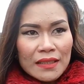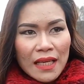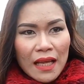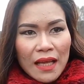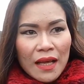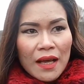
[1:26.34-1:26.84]

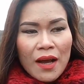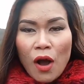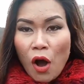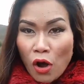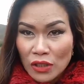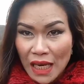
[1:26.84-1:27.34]
จะ
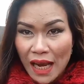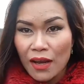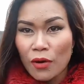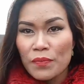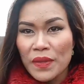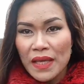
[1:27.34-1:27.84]
ออกจากอา
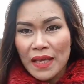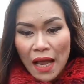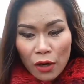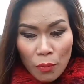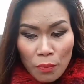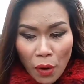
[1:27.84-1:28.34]
รมณ์นี้
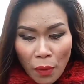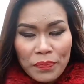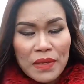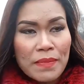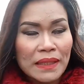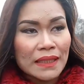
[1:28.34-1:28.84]
อารมณ์ลบ
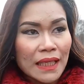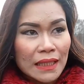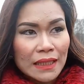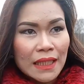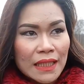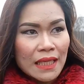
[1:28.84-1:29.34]
ที่มันเกิด
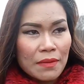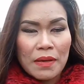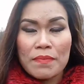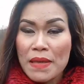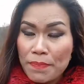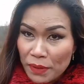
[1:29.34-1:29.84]
ขึ้นเนี่ย
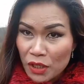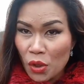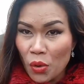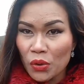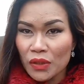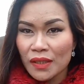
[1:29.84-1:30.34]
มันมีประโย
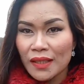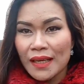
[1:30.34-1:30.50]
ชน์